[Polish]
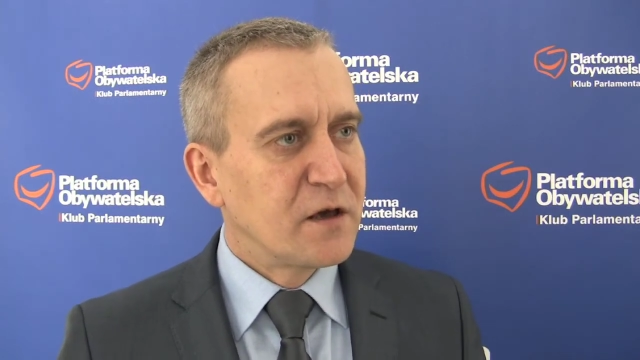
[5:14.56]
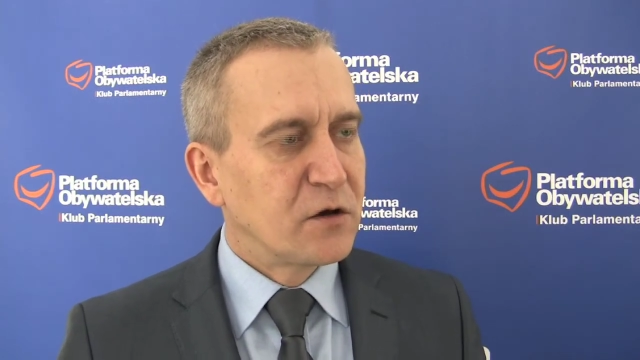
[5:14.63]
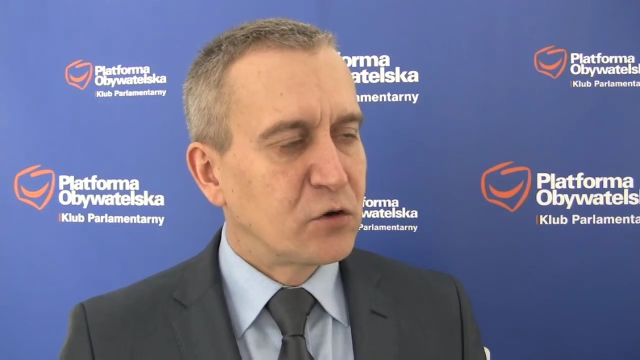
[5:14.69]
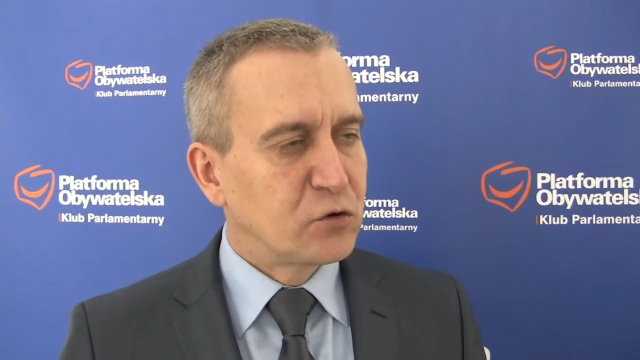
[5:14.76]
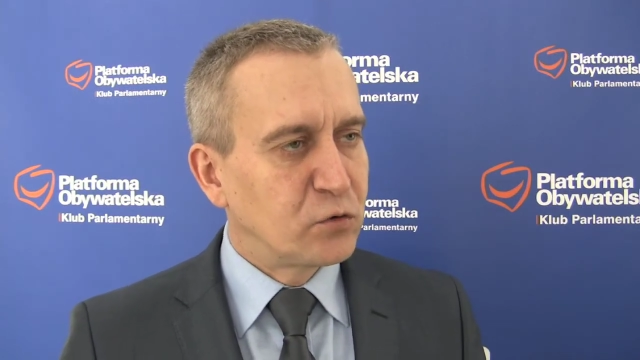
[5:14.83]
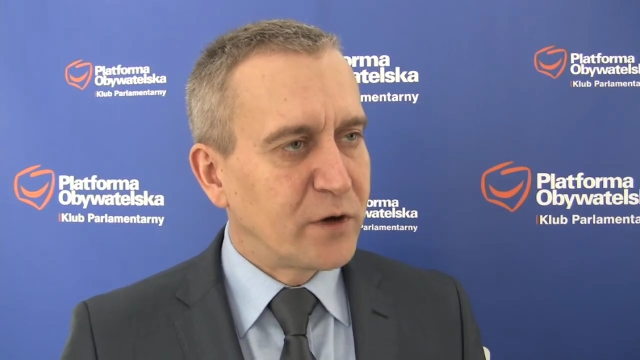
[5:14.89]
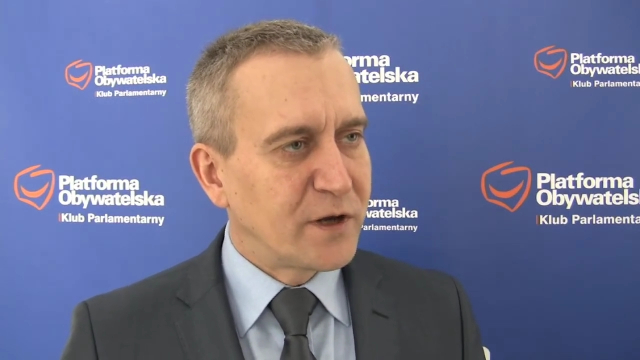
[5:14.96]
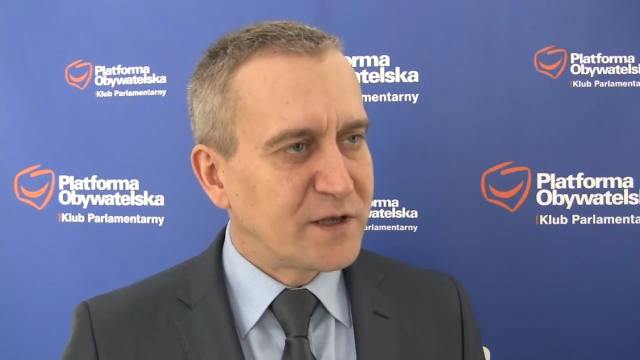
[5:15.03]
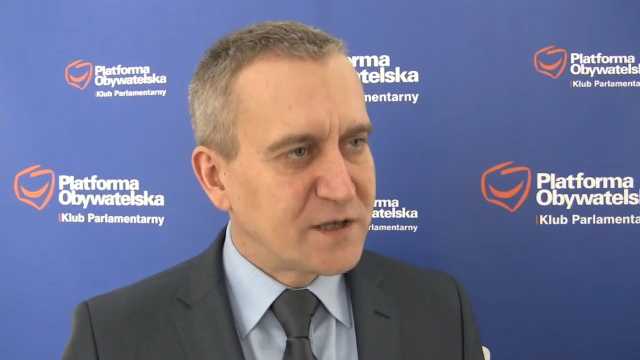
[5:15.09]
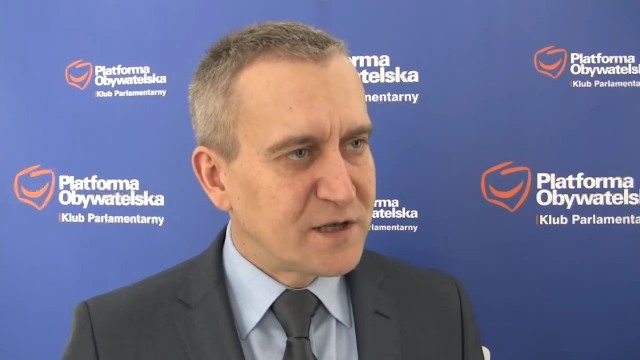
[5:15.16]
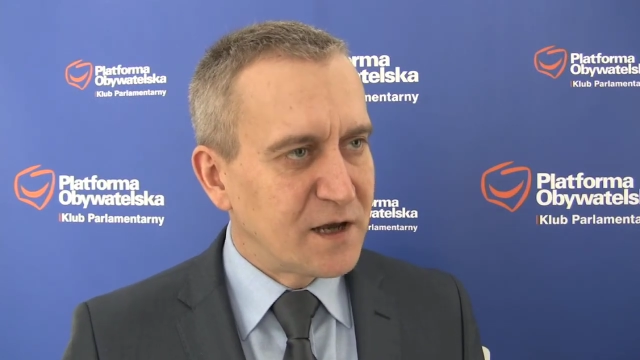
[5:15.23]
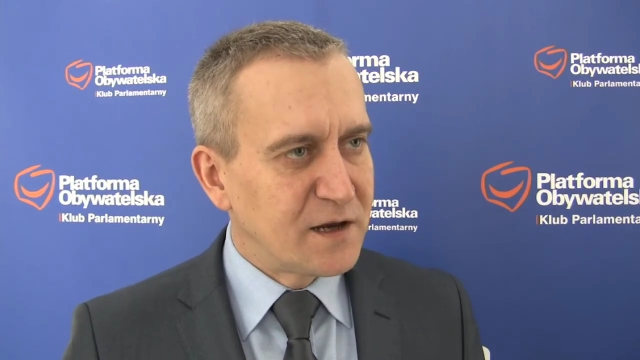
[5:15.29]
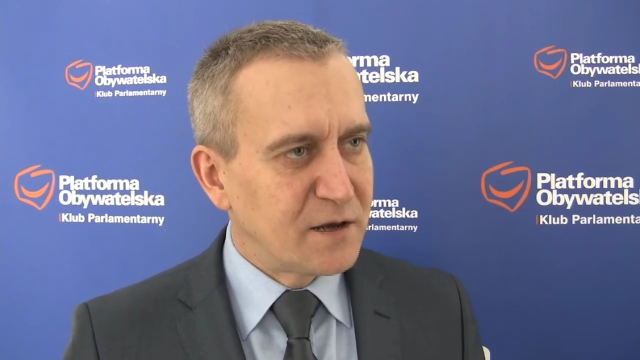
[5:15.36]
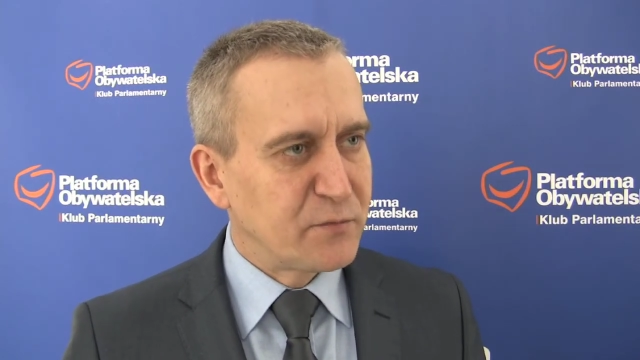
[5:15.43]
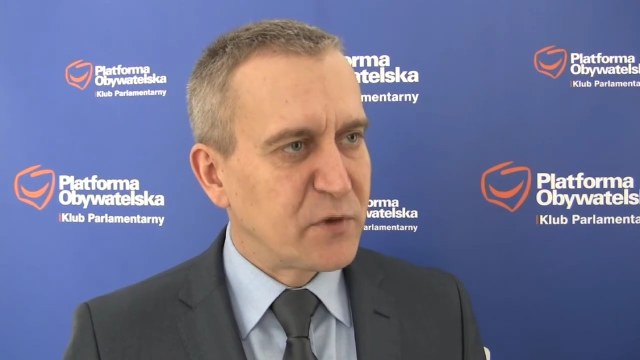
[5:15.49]
której
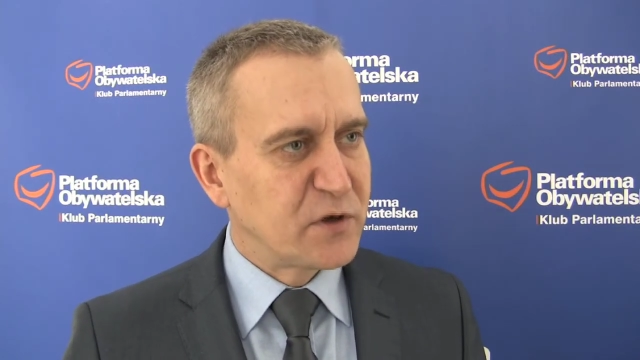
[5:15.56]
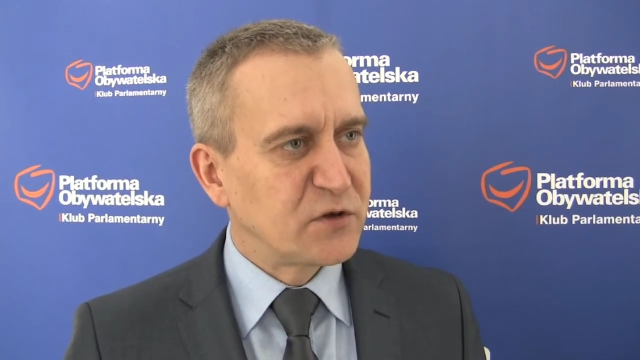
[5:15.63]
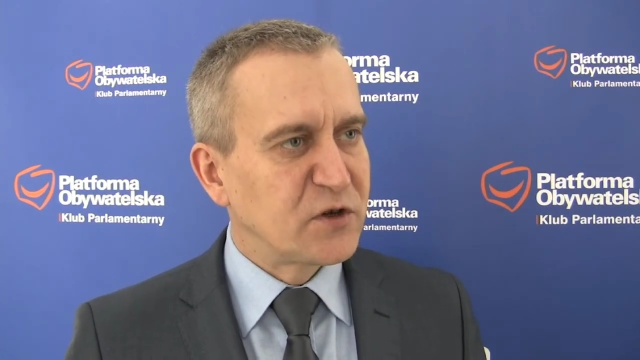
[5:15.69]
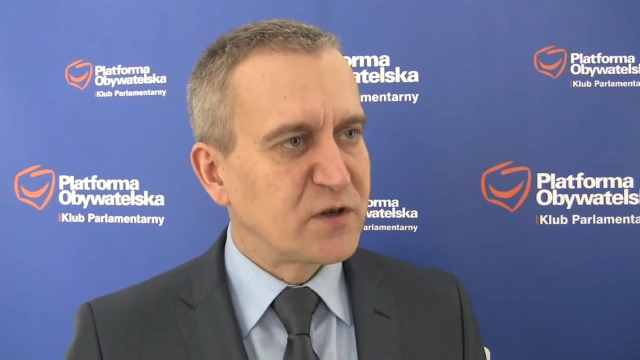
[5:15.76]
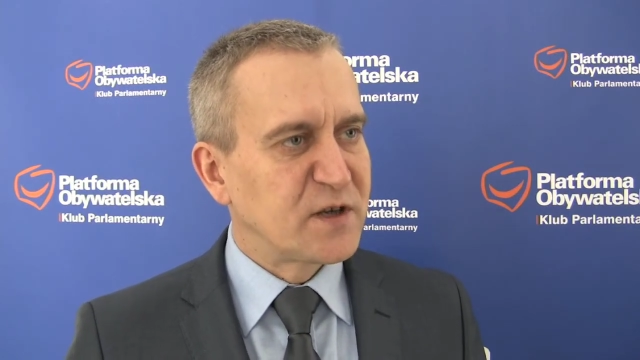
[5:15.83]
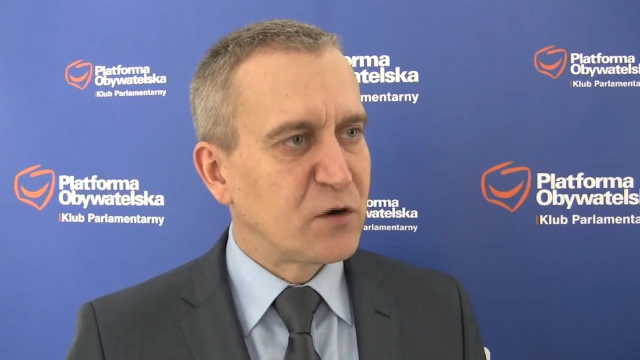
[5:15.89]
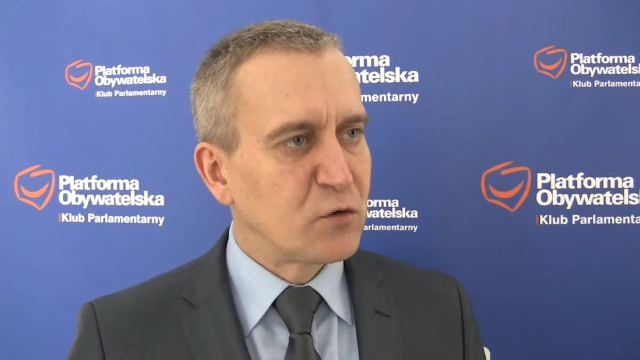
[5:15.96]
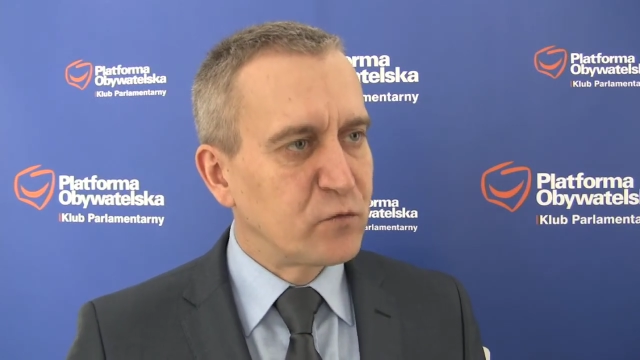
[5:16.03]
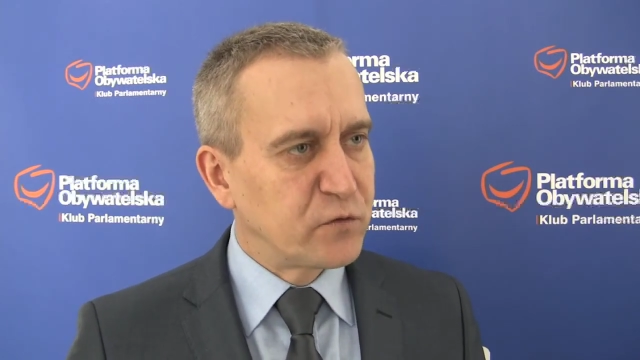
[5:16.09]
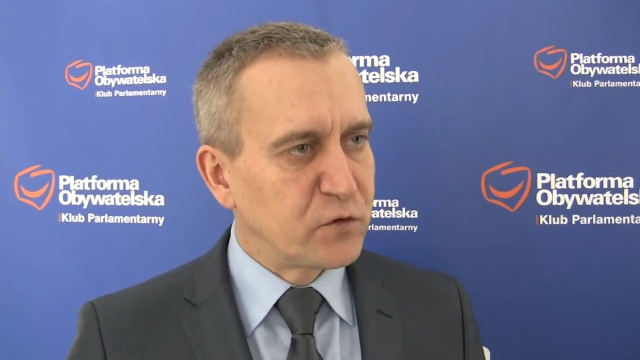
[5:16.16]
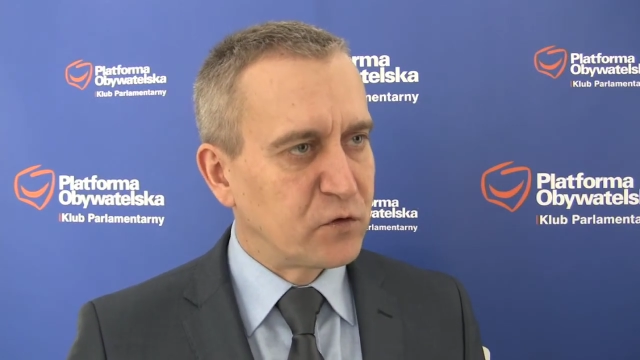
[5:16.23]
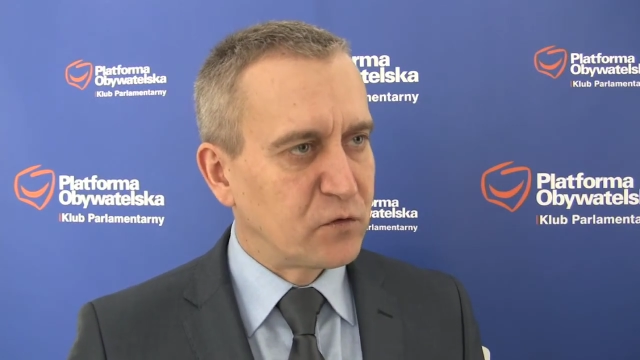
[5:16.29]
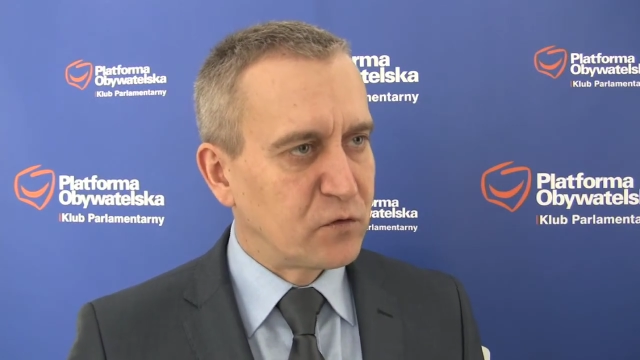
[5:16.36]
celem będzie zarówno